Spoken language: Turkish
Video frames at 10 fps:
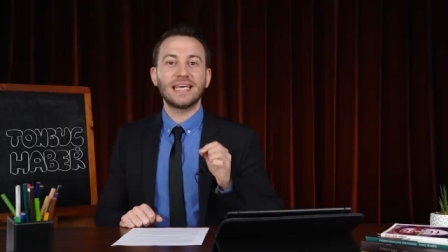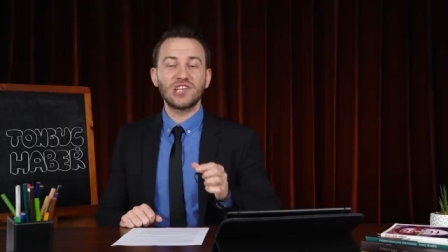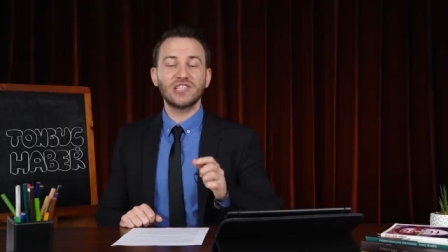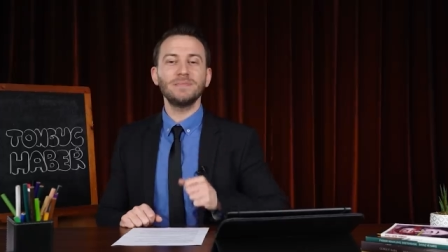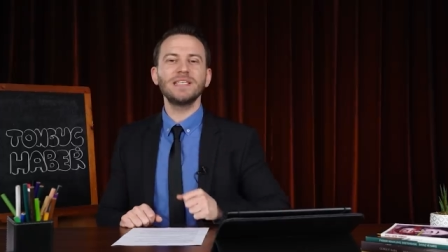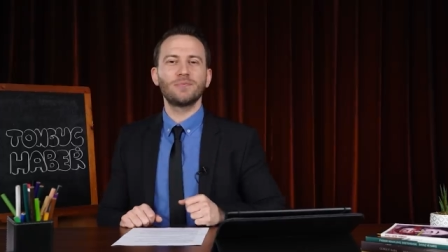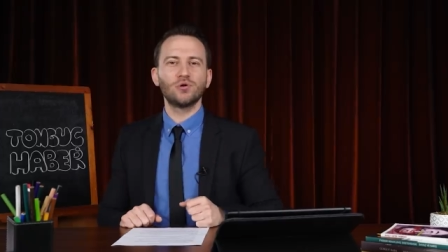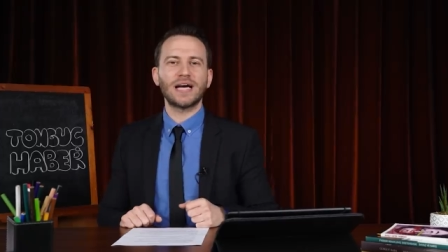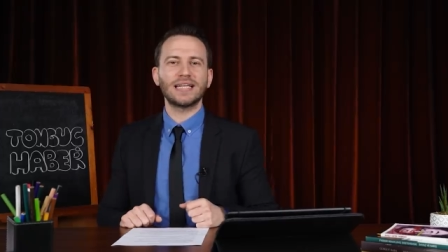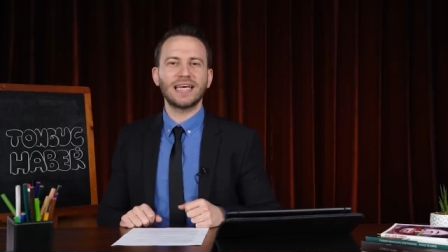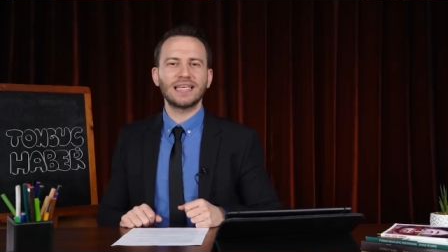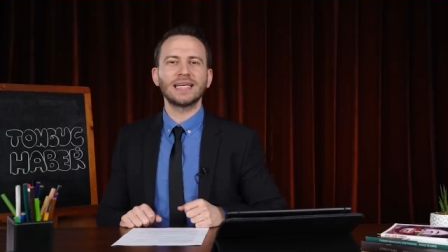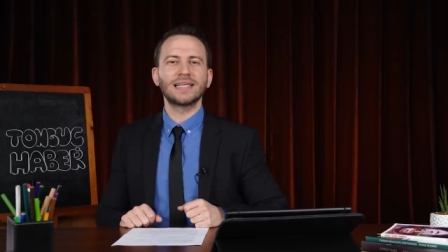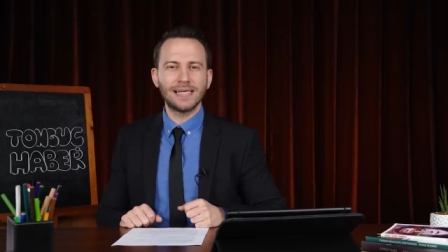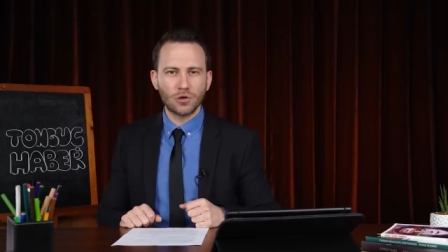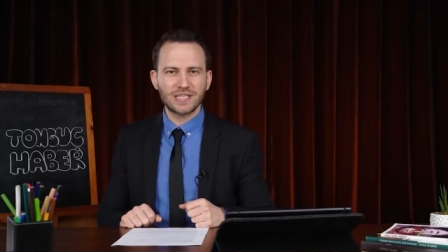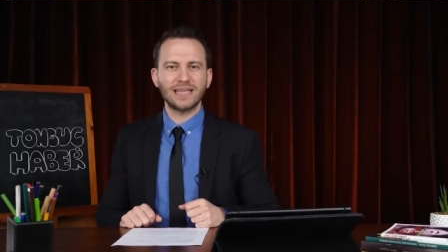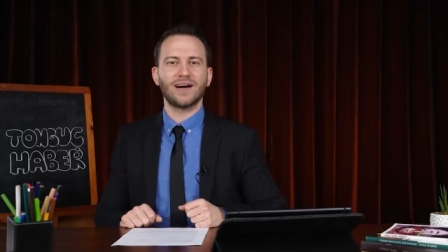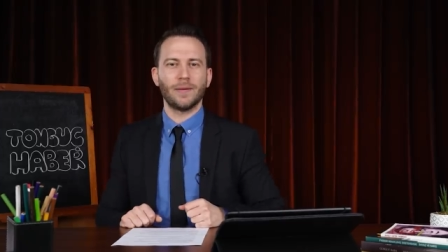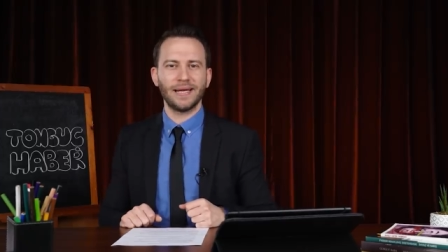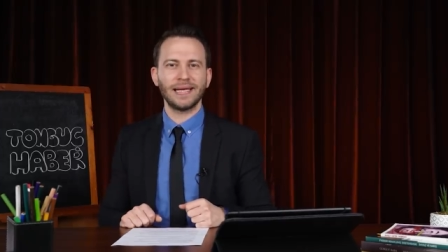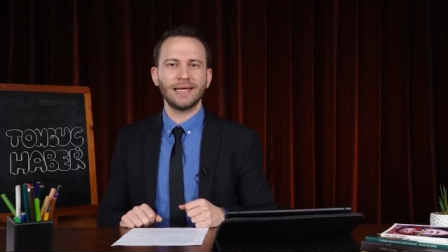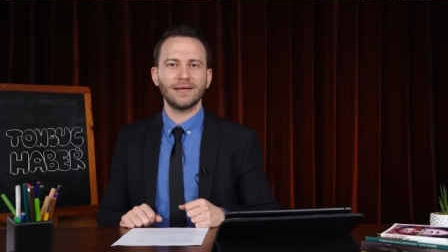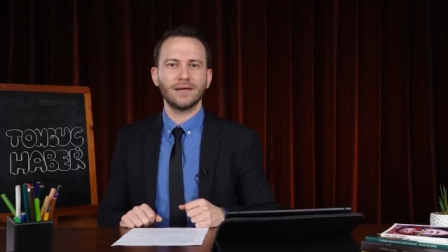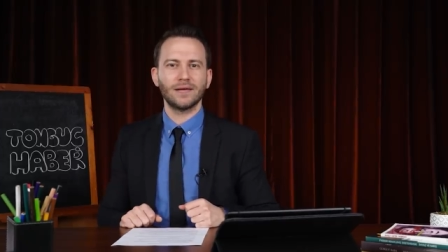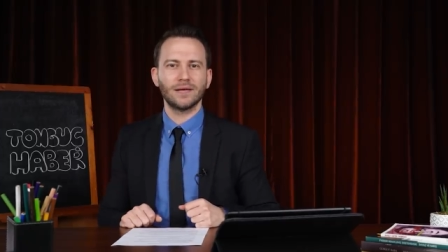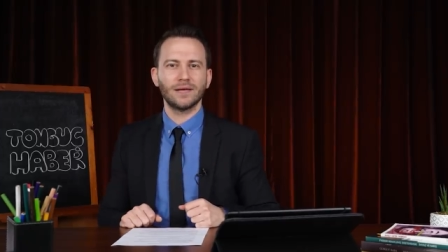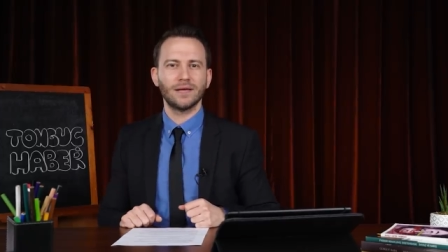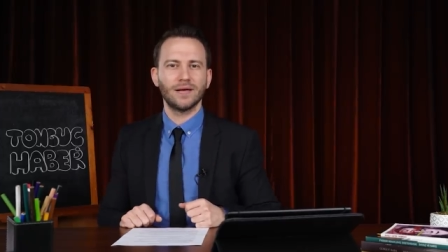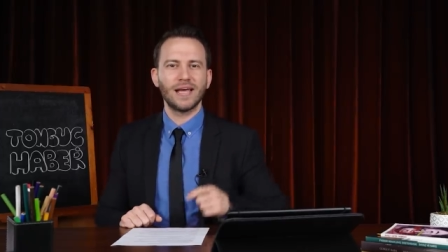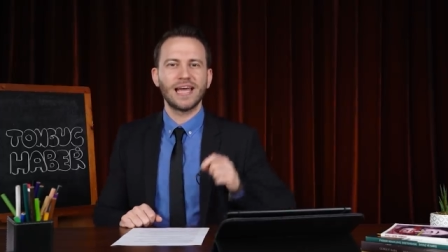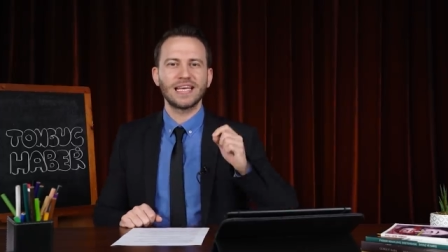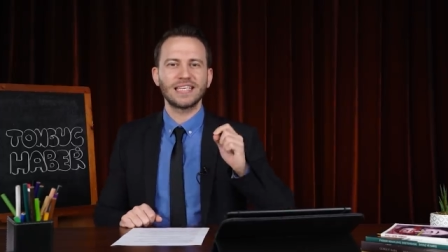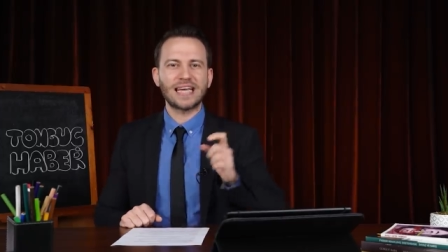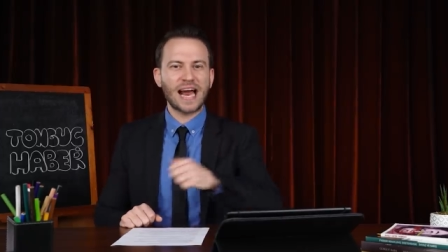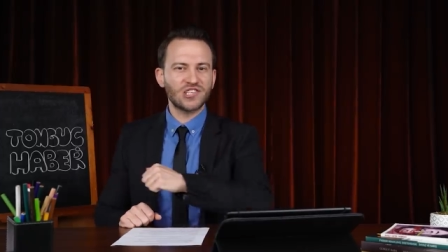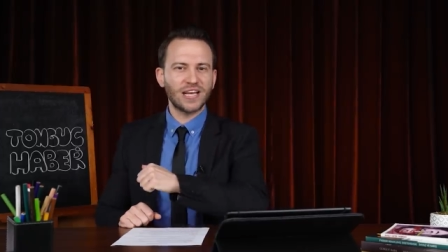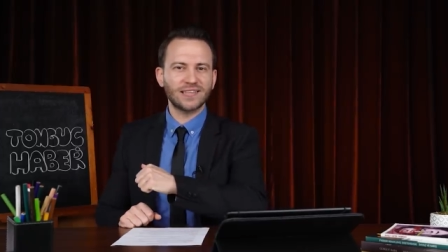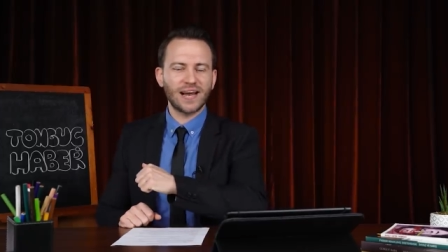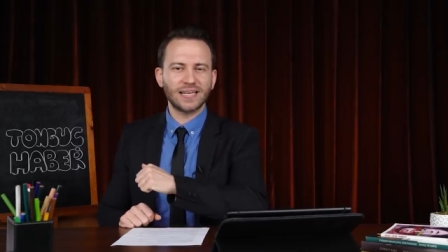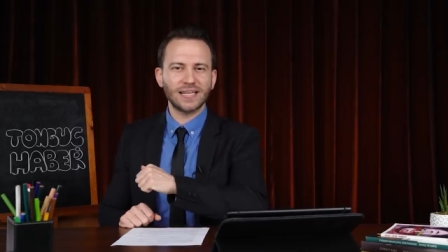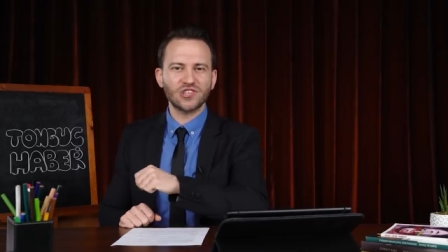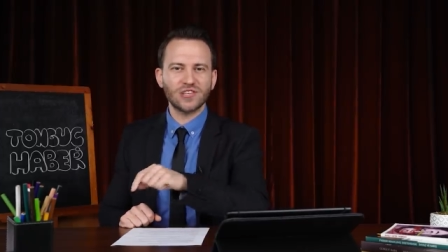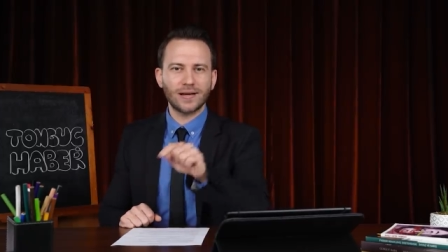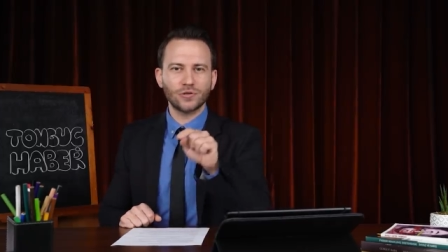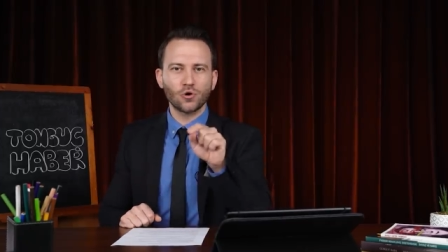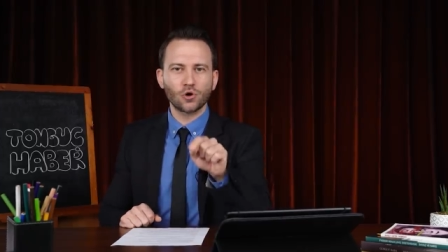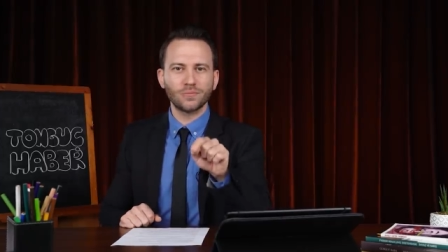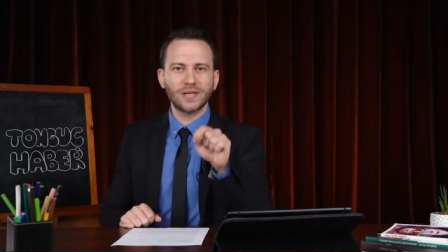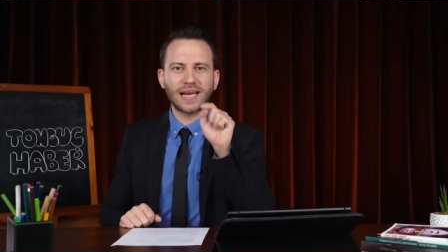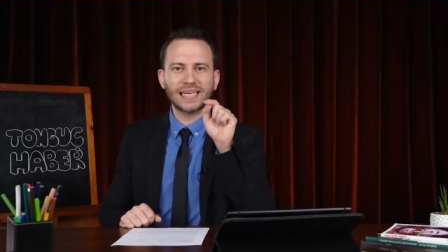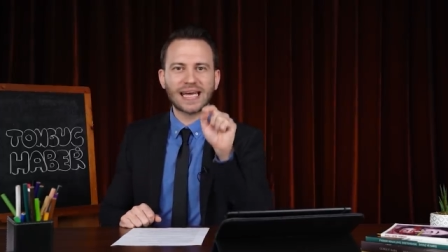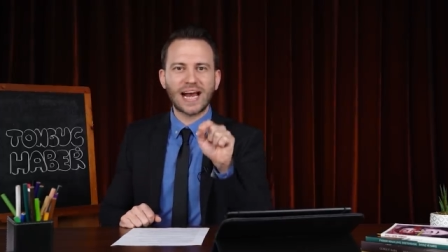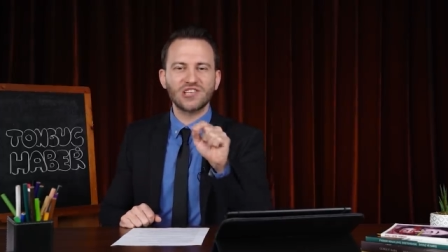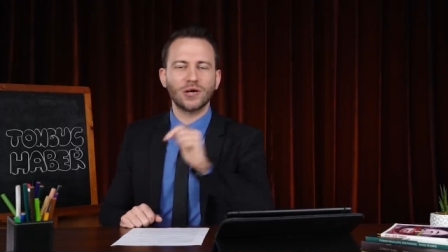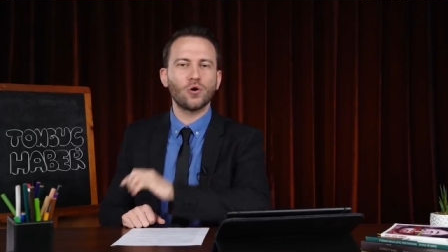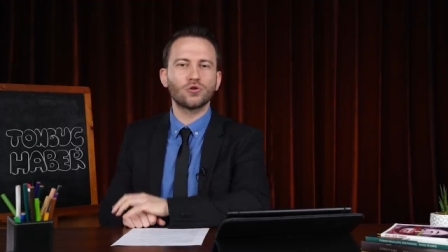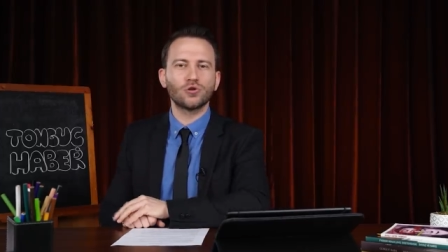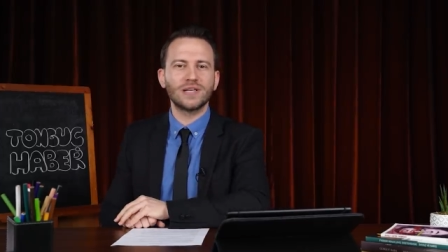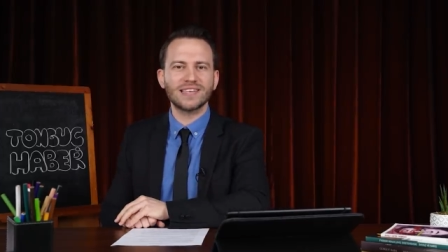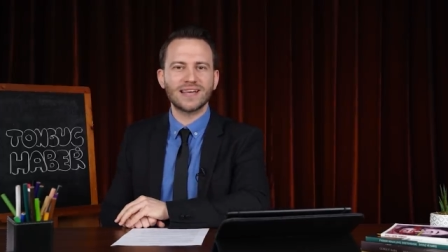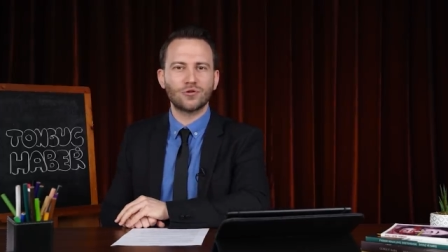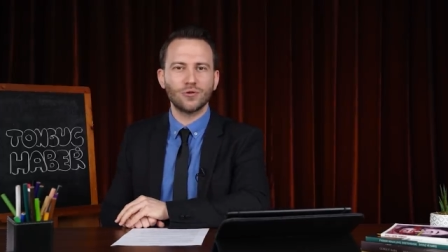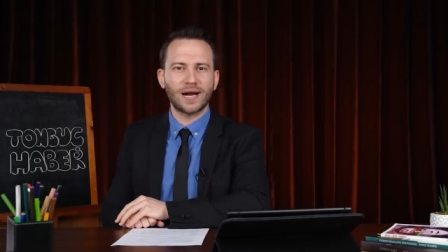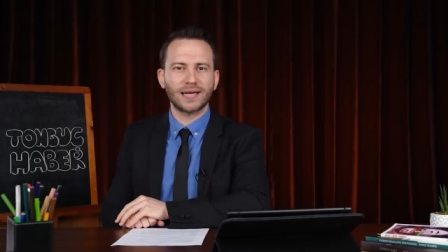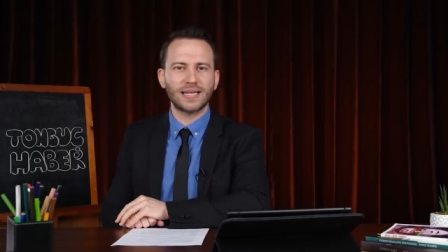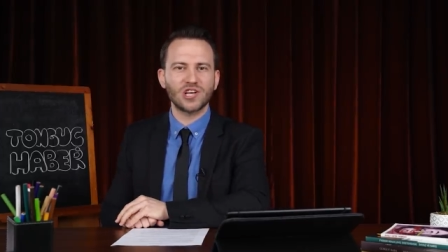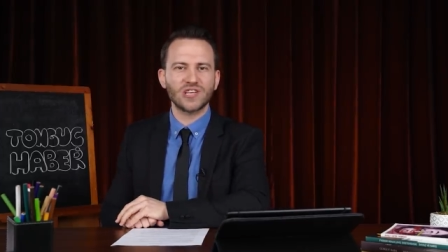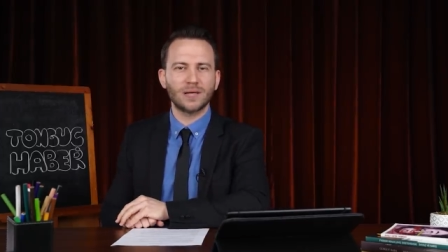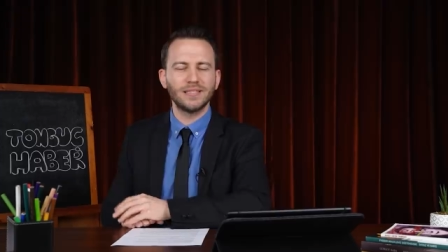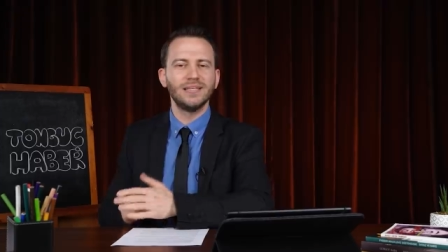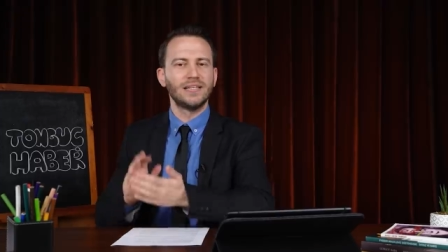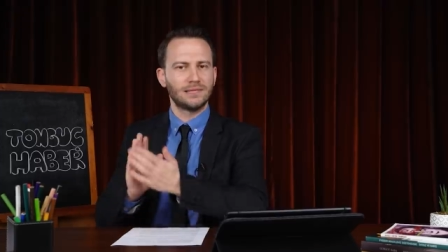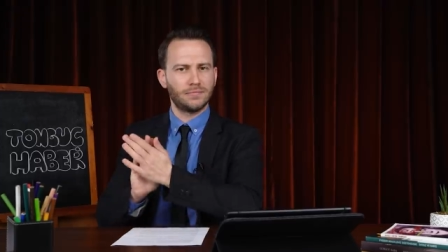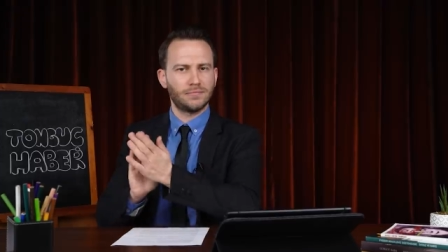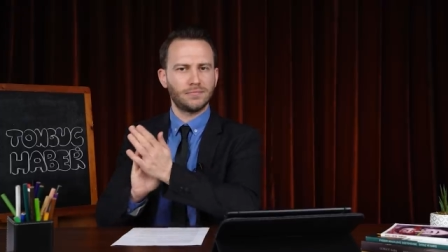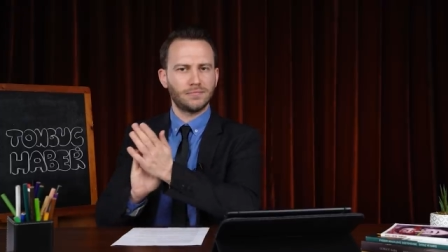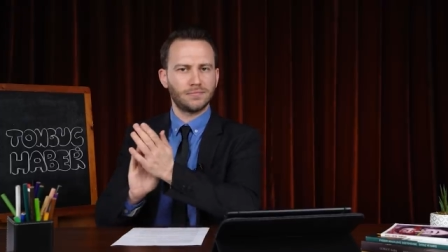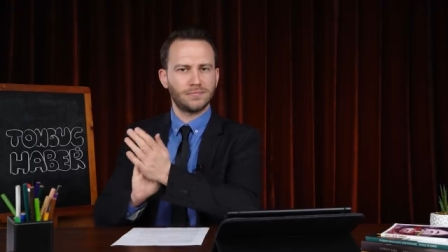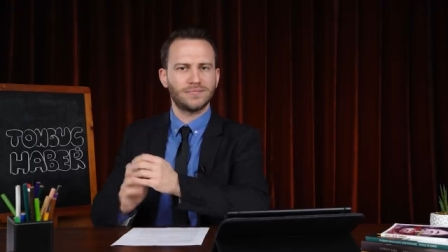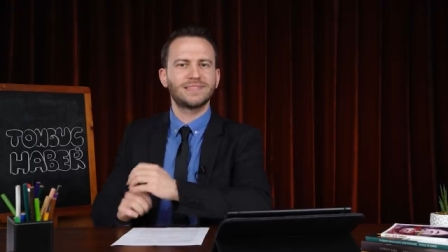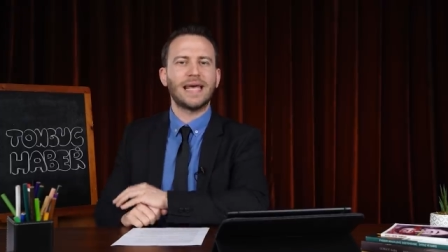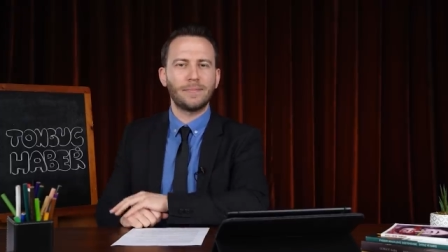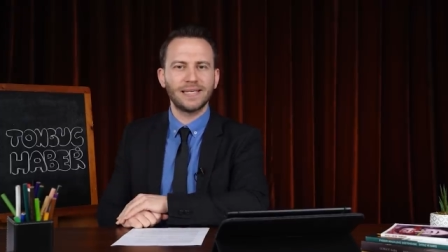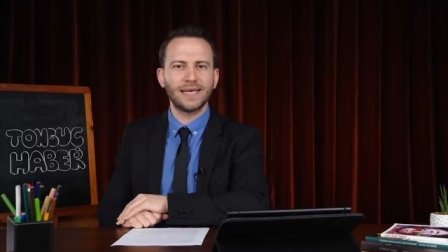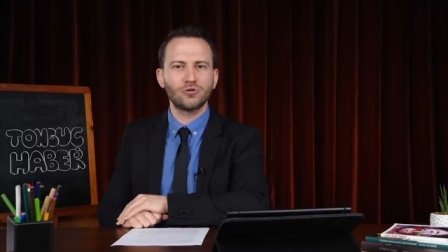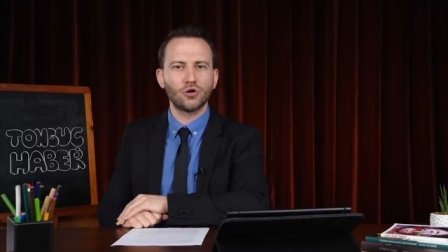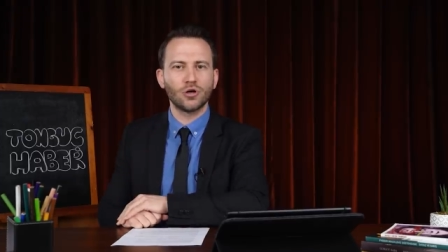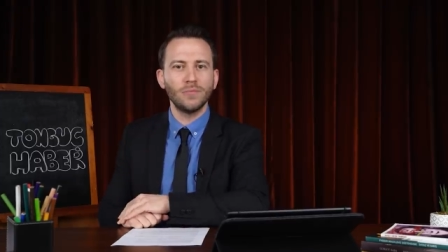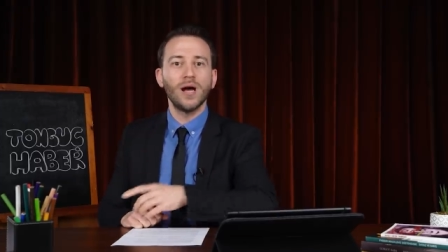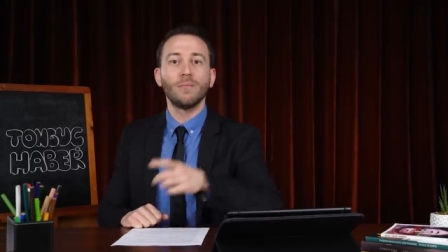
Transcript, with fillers: Geçtiğimiz bültendeki klozet haberi gerçekti arkadaşlar. Yorumlara gerçek olduğunu yazan tüm arkadaşlarımı Tebrik ediyorum.